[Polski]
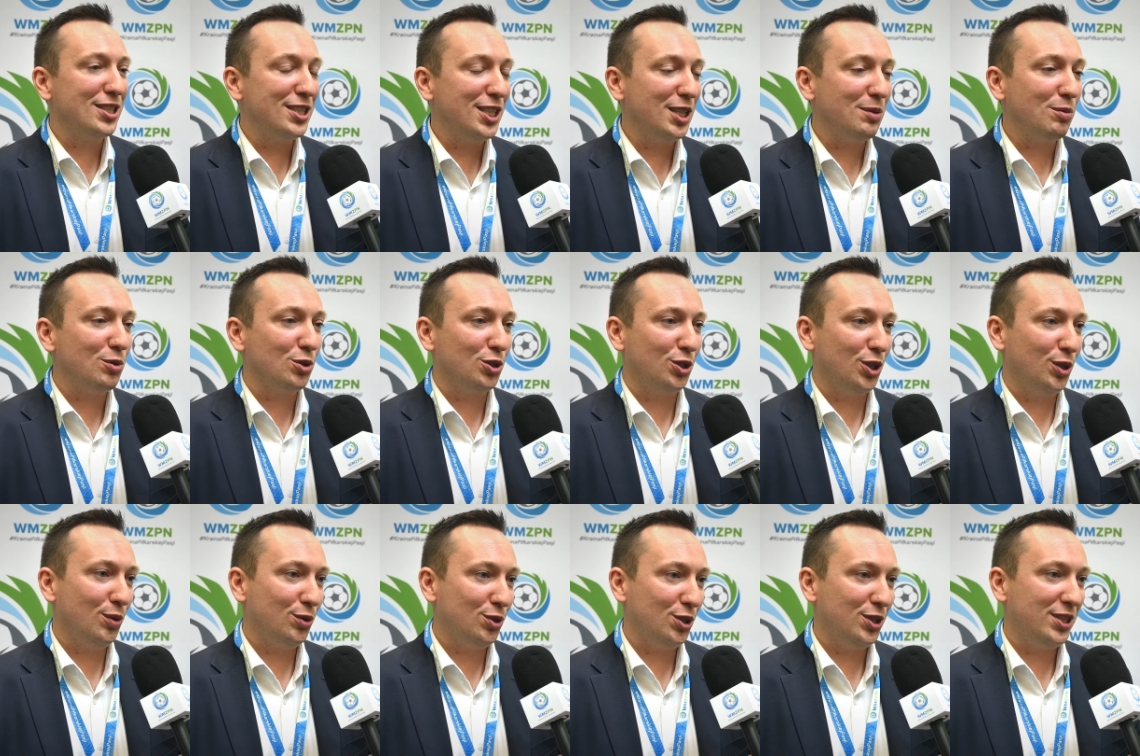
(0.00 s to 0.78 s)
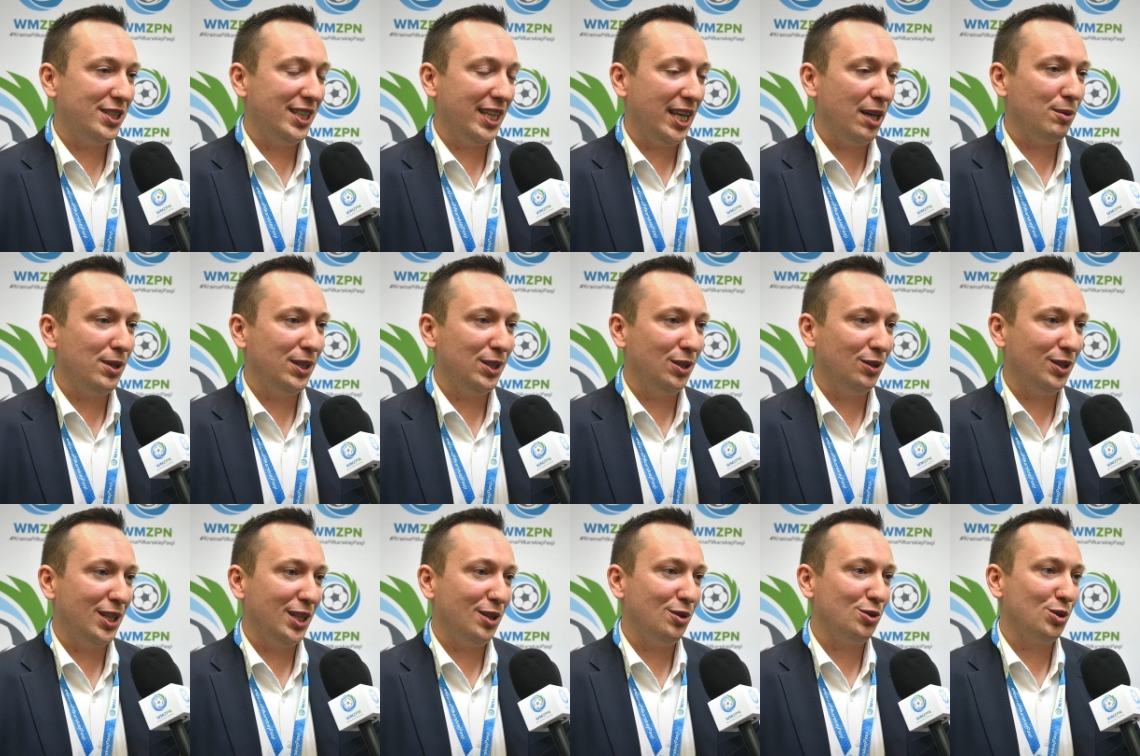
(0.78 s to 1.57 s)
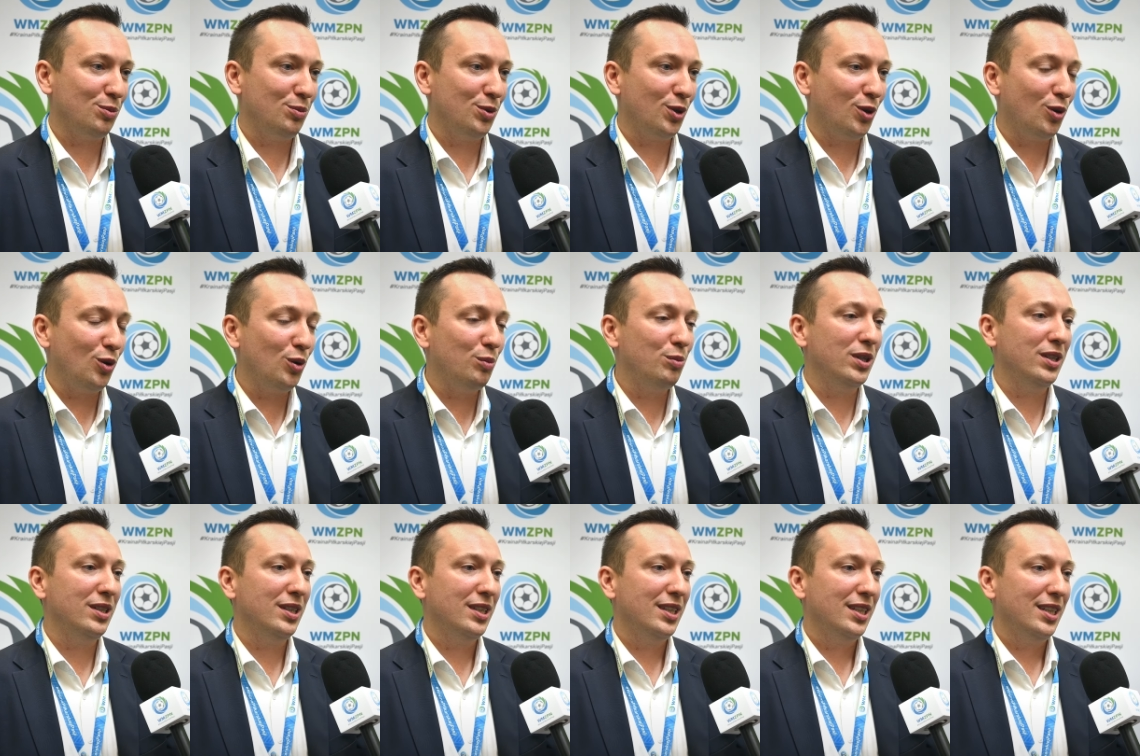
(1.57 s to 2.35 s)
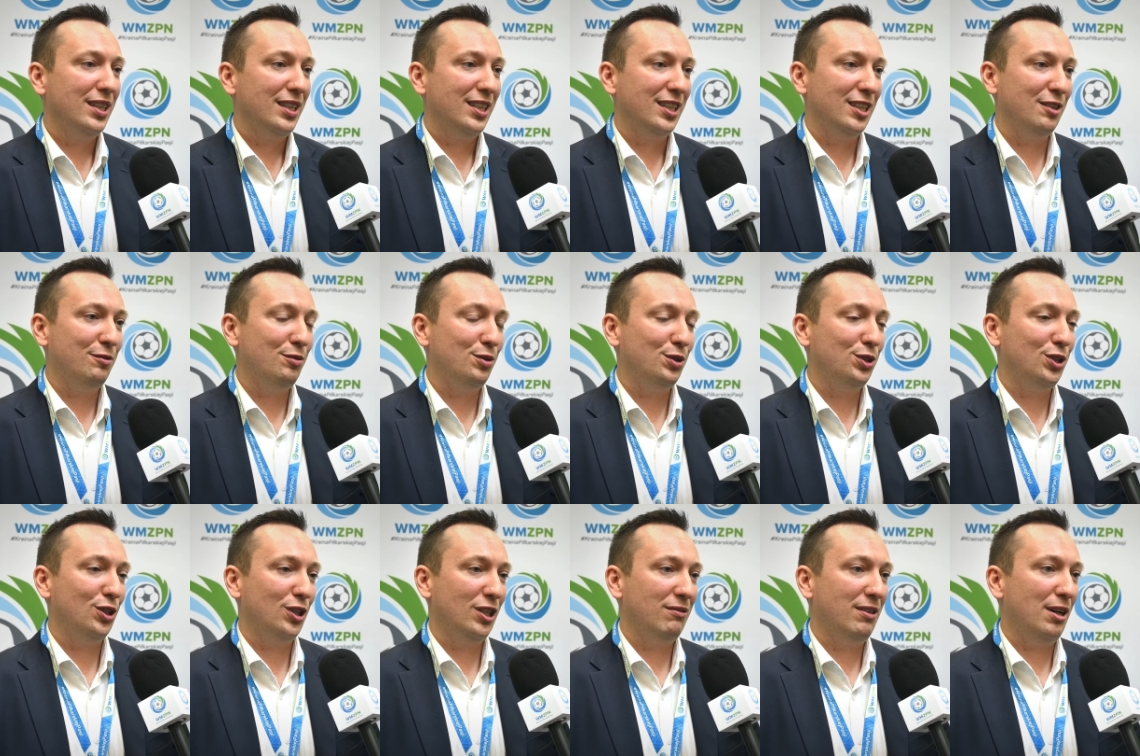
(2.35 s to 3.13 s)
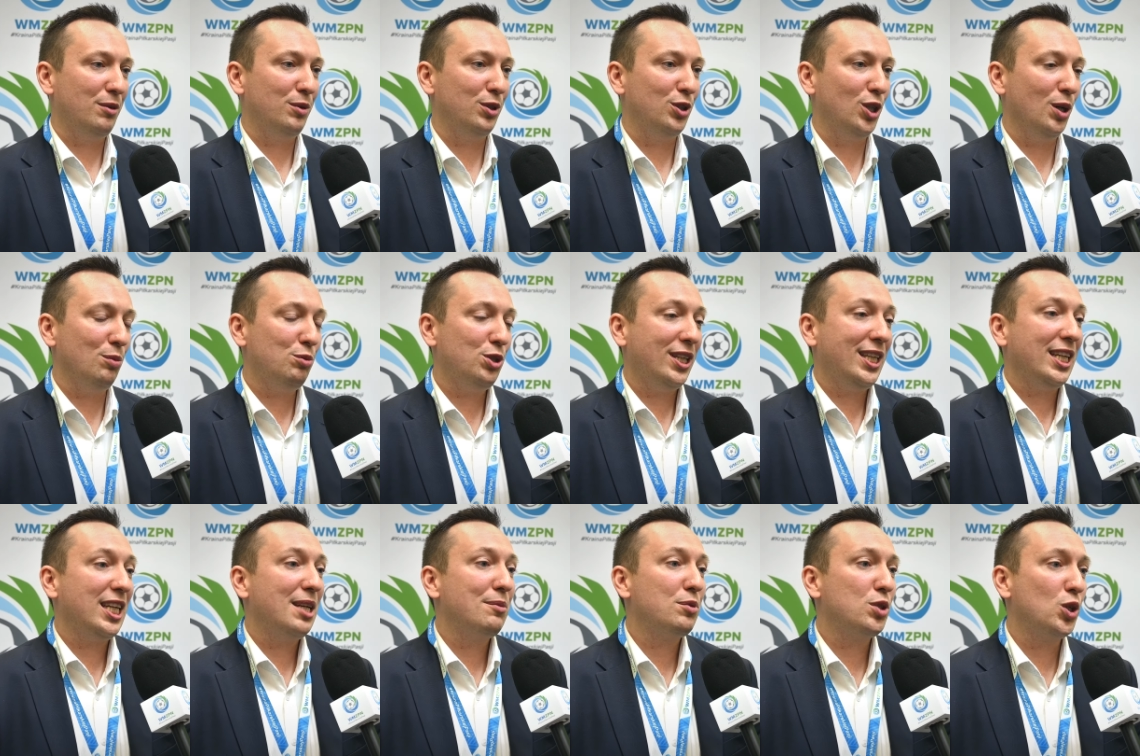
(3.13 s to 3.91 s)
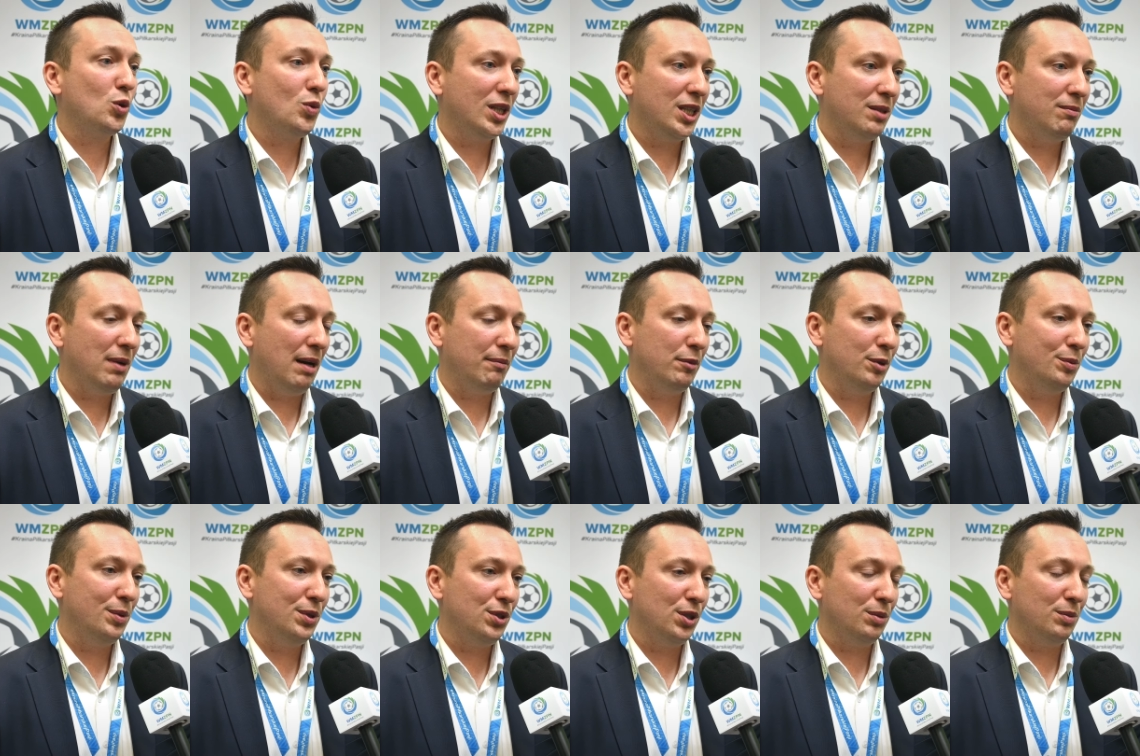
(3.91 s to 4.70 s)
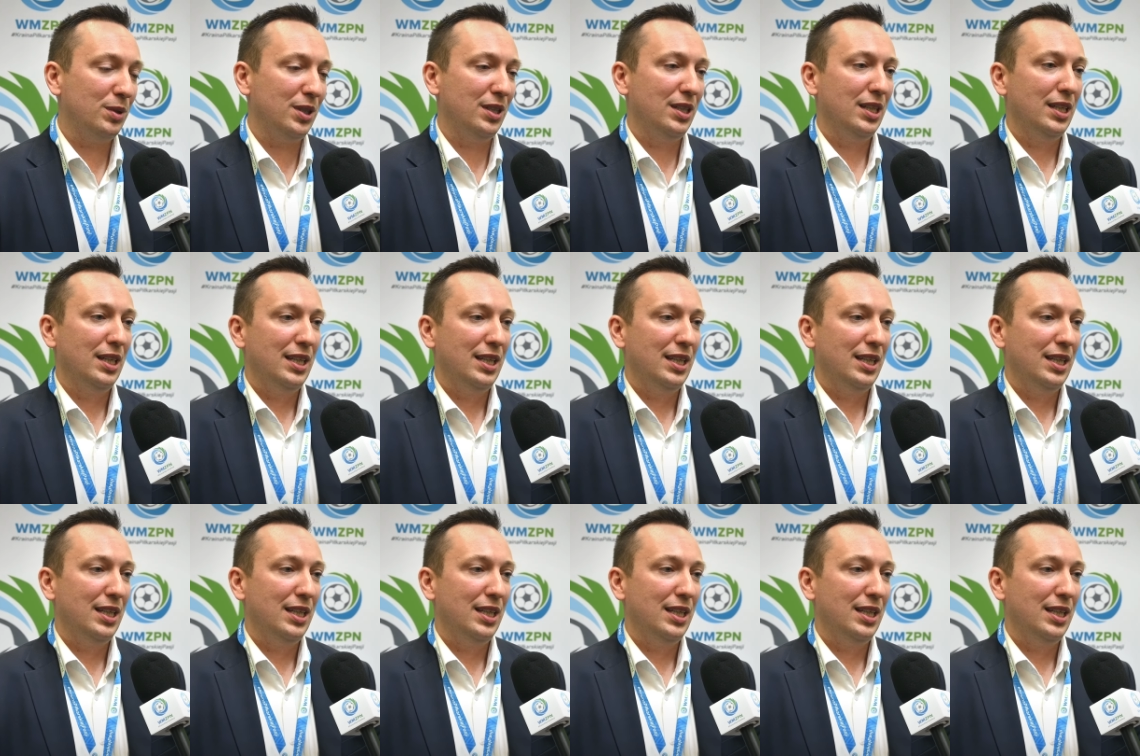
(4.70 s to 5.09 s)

z nich może dołożyć cegiełkę do tego, żeby kluby funkcjonowały dobrze, a takie przykłady mamy. Będziemy